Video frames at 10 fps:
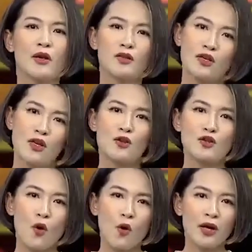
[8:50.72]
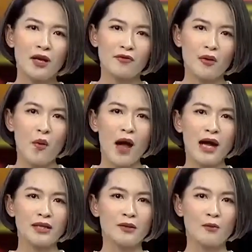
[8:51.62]
để chuyển đổi số ngành văn
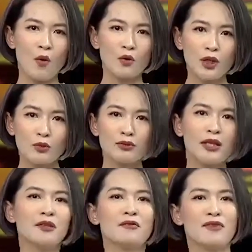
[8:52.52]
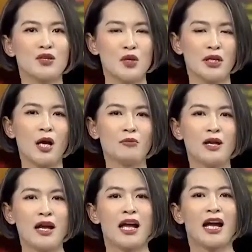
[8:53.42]
hóa thì bộ thông tin và truyền
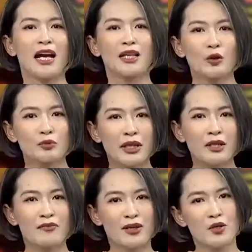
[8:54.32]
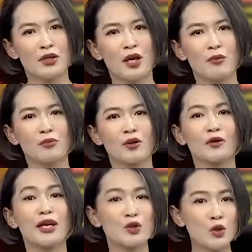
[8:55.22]
thông ngành thông tin và truyền thông
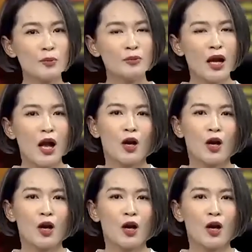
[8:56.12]
có thể giúp